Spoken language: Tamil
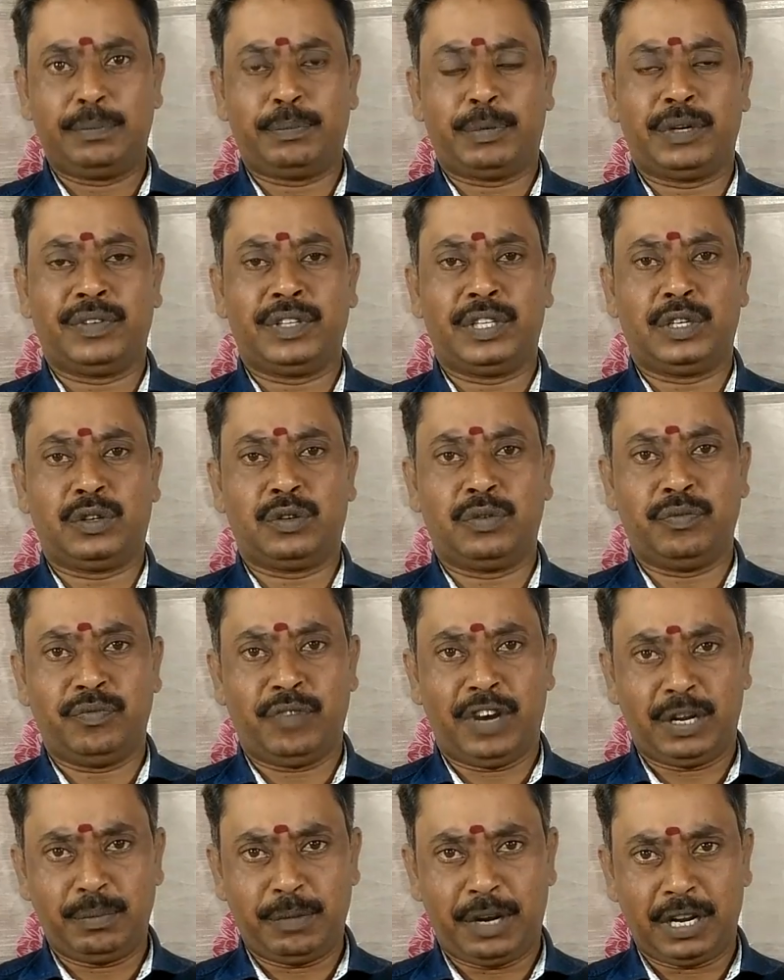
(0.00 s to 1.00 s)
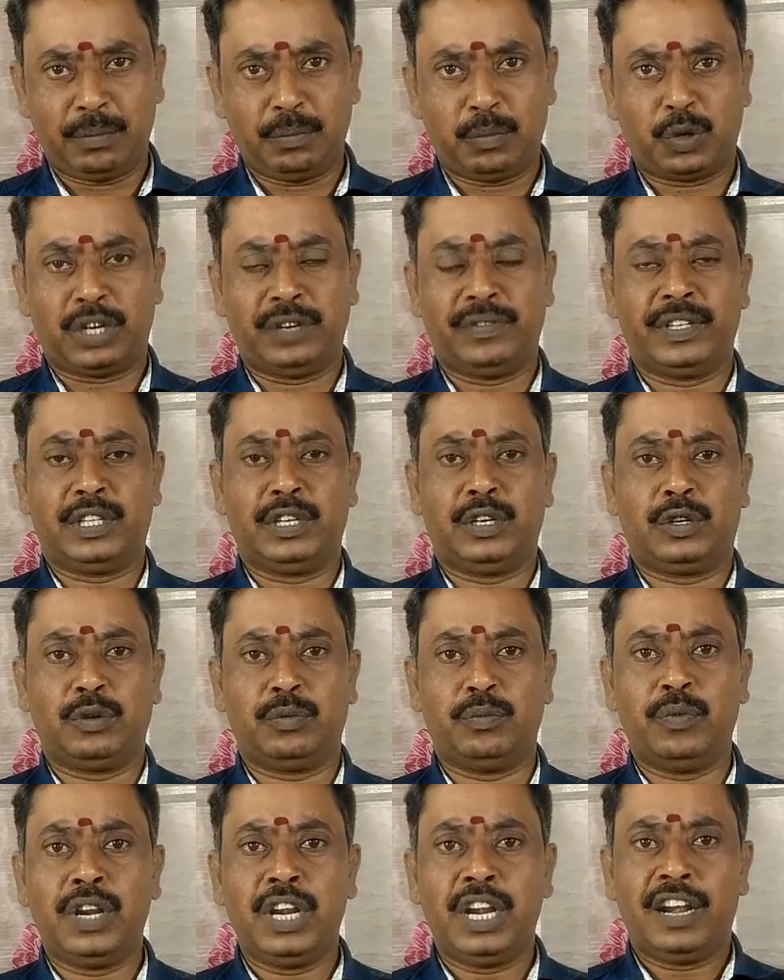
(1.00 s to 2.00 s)
ஏற்படுவதற்கும் வருமானம்
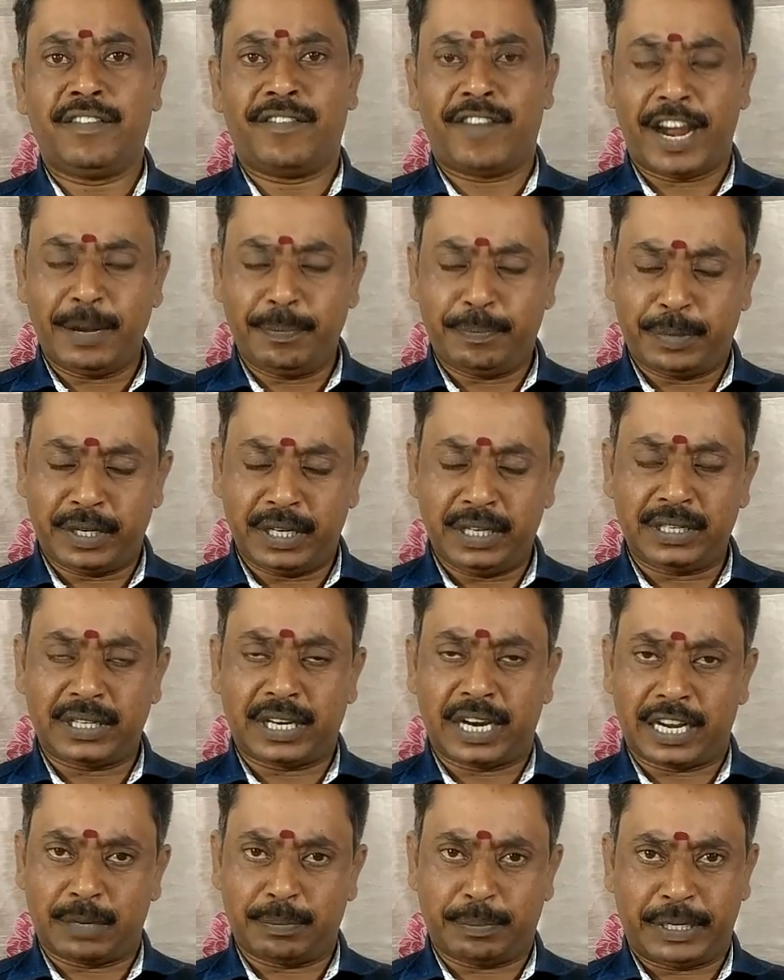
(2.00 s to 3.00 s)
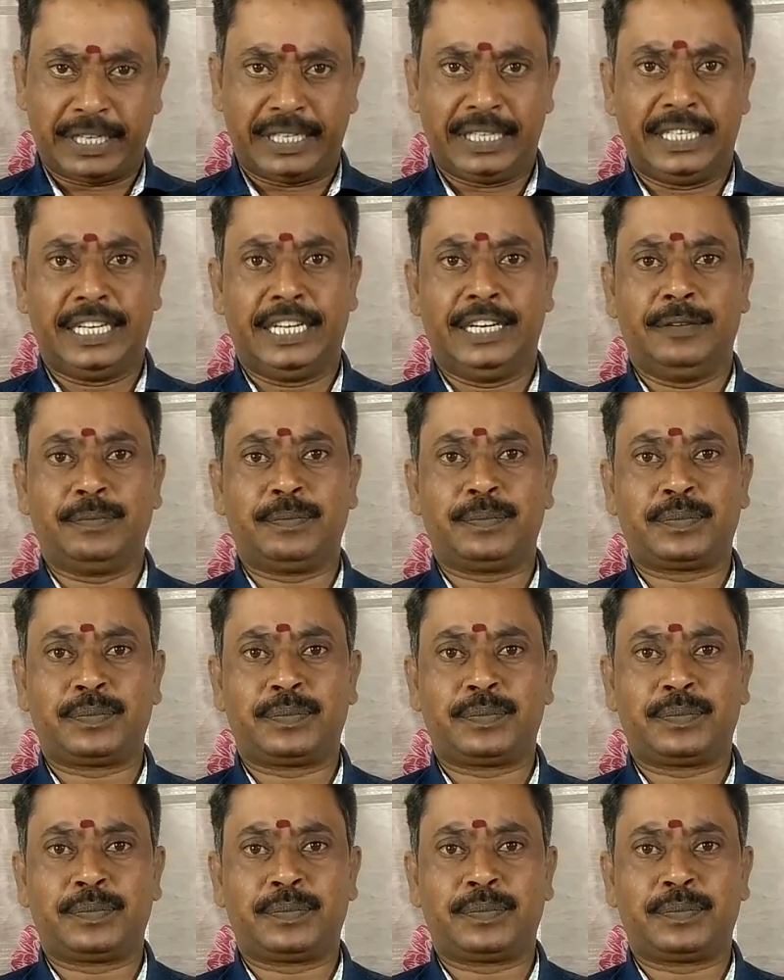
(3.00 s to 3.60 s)
குறைவதற்கும் வாய்ப்புகள் காணப்படுகின்றன